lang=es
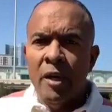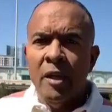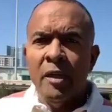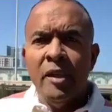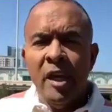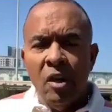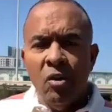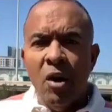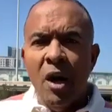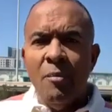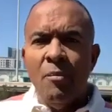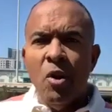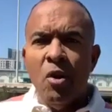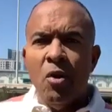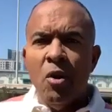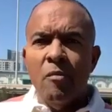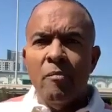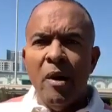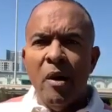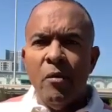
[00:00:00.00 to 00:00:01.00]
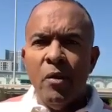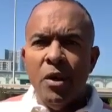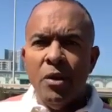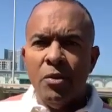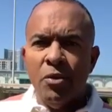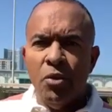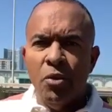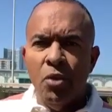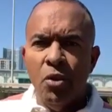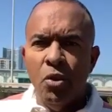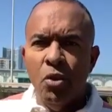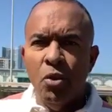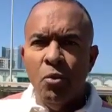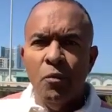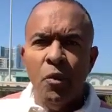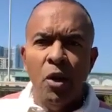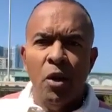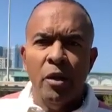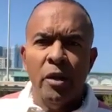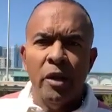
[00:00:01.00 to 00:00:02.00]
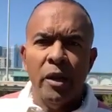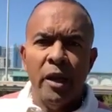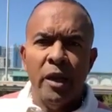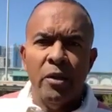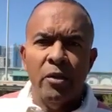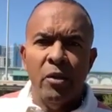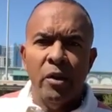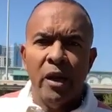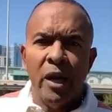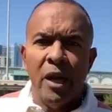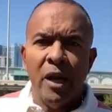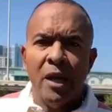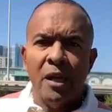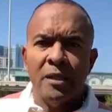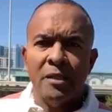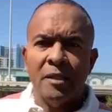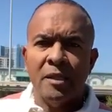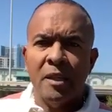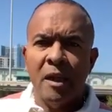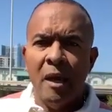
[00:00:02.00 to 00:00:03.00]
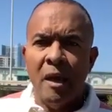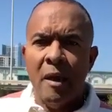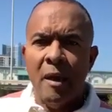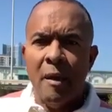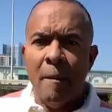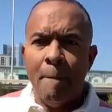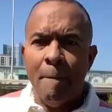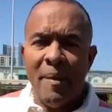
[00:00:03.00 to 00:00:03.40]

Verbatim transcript: Dialogamos con Mauricio Dubón en horas eh,